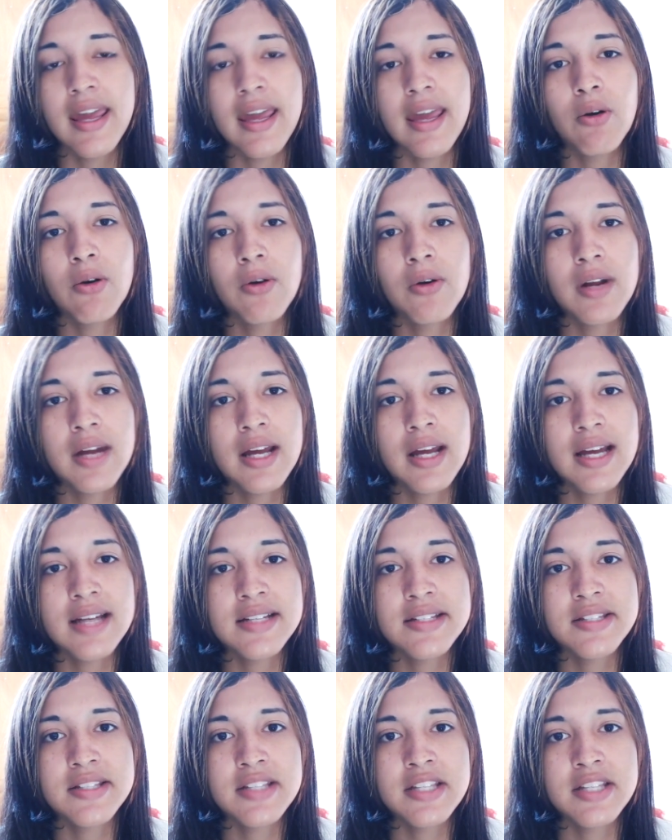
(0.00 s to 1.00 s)
en
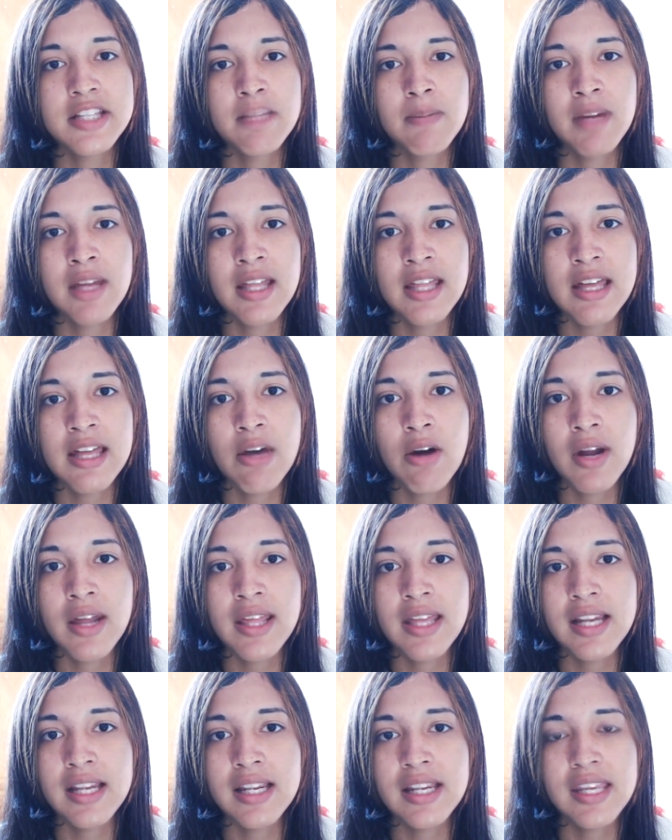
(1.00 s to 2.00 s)
horas, determinadas horas